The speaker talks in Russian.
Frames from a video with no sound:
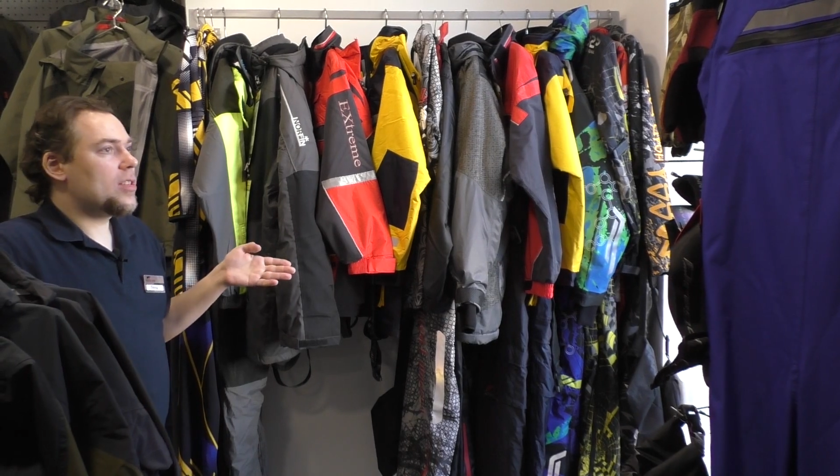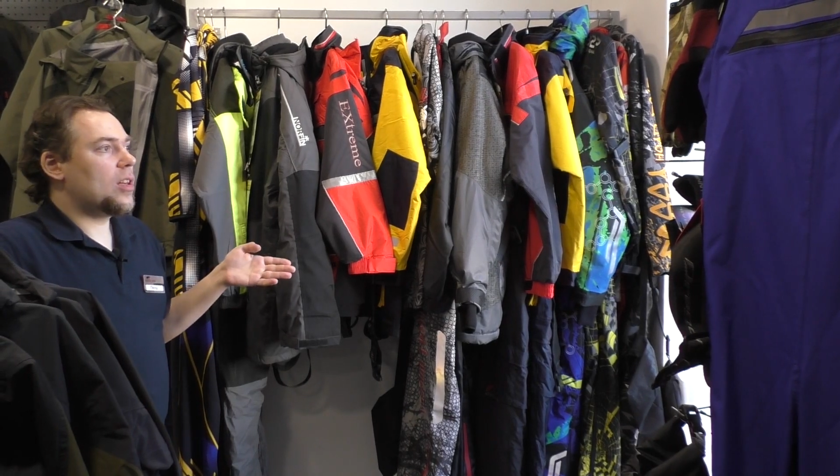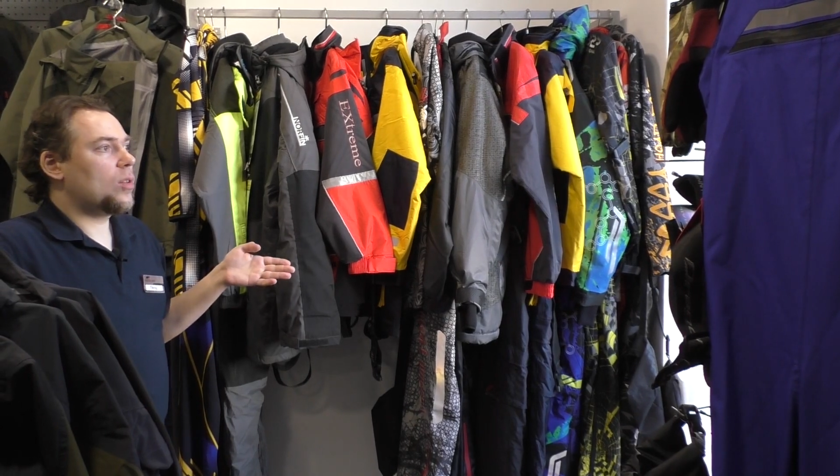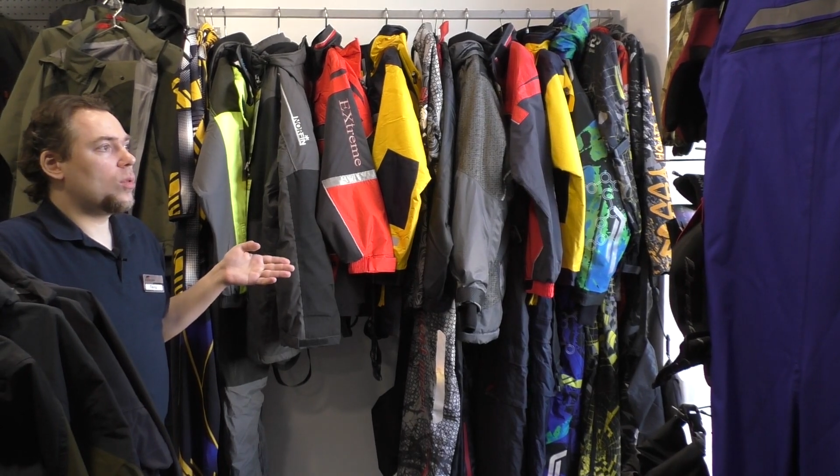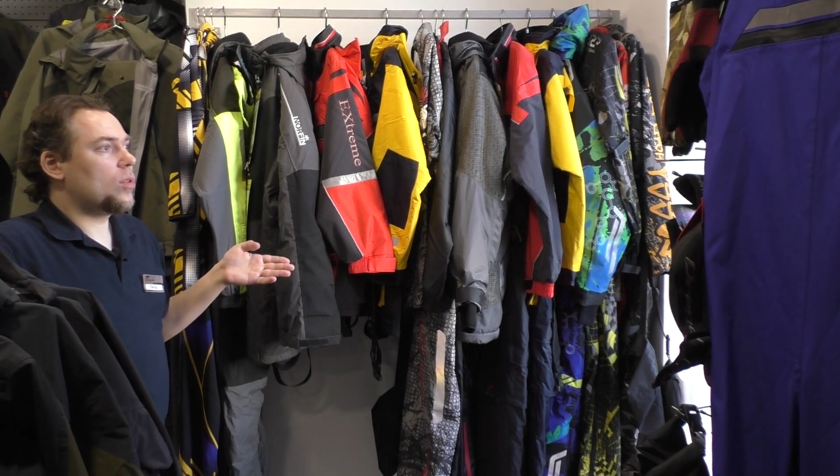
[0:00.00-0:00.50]

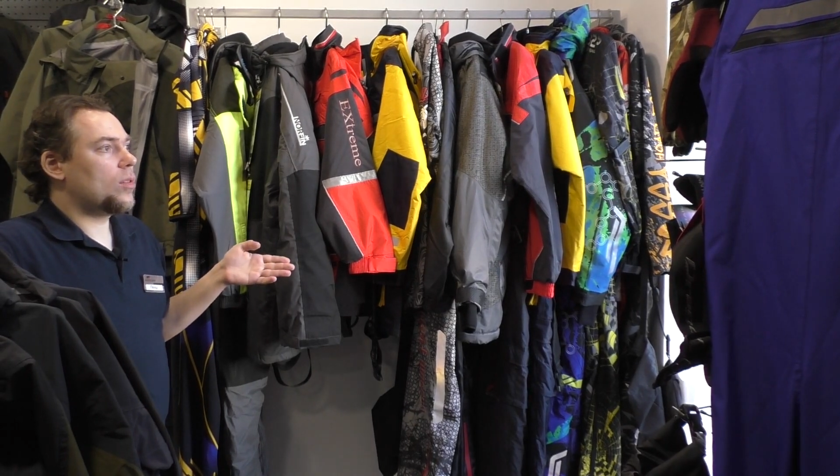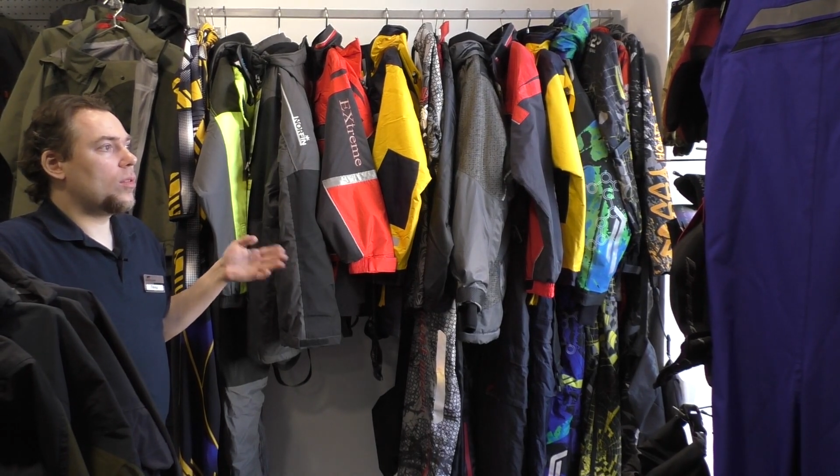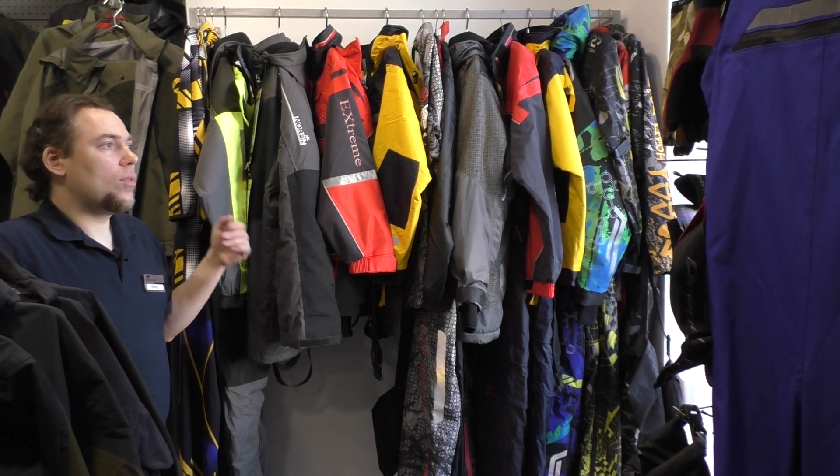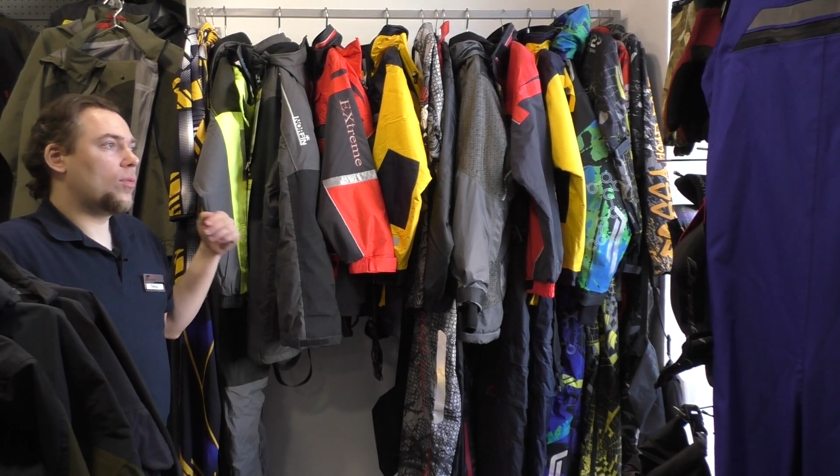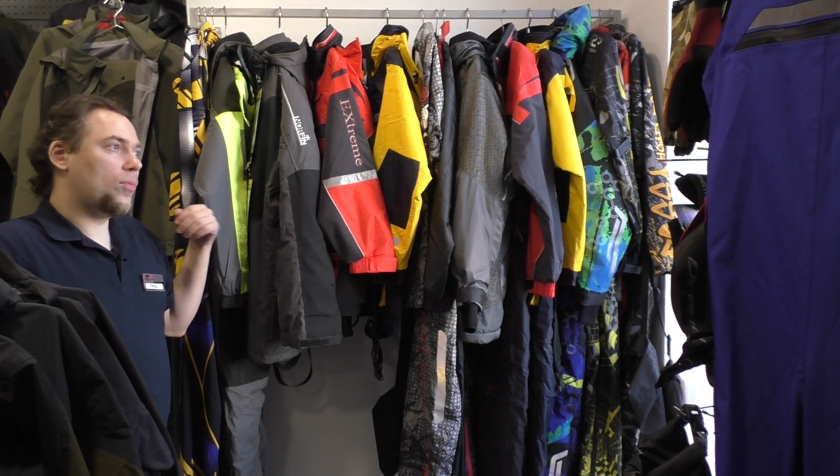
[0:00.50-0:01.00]
если
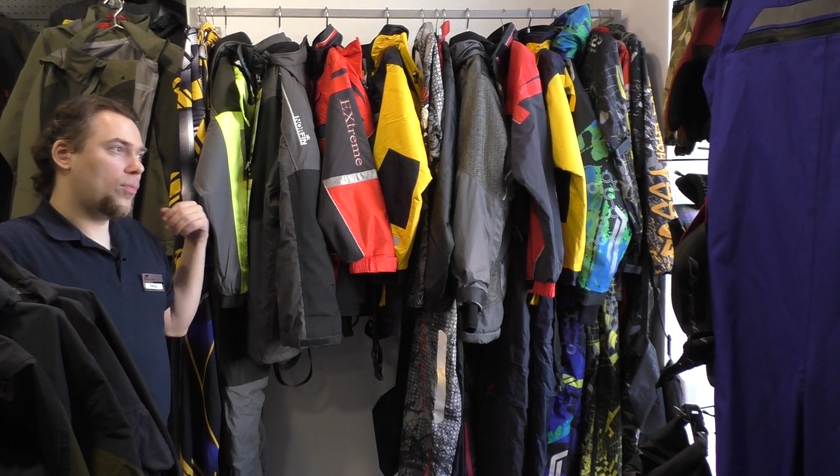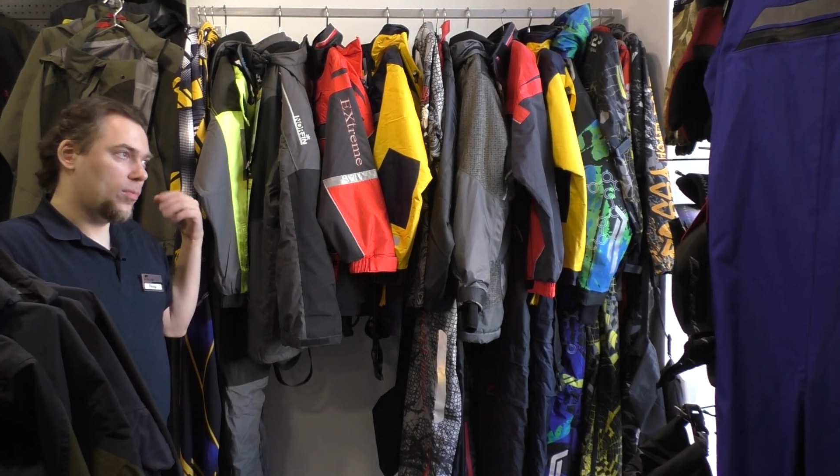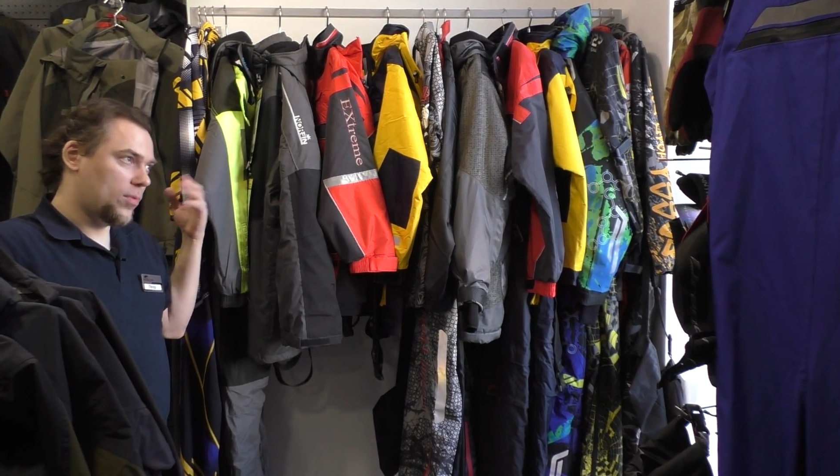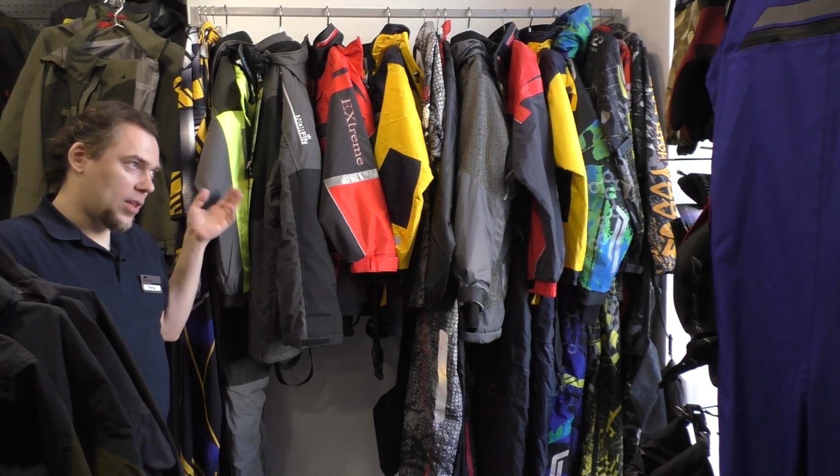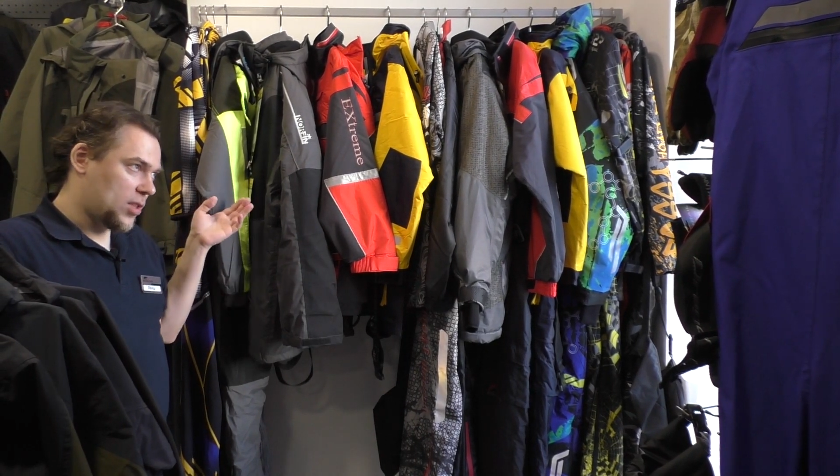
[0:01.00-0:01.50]
кто-то на